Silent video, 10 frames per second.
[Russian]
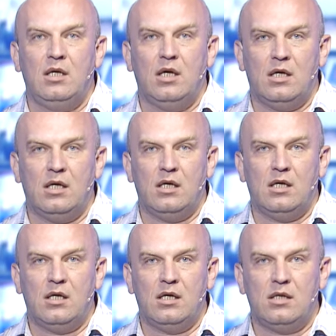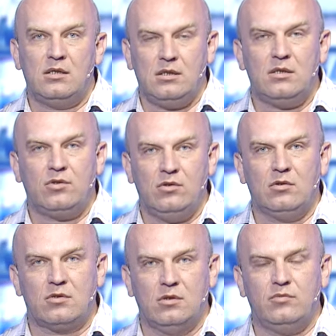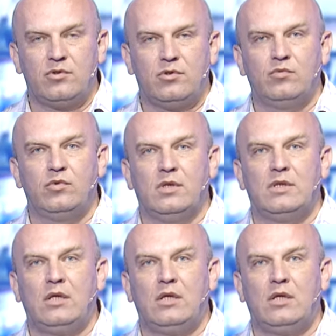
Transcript: э, делай, что должен, и будь, что будет.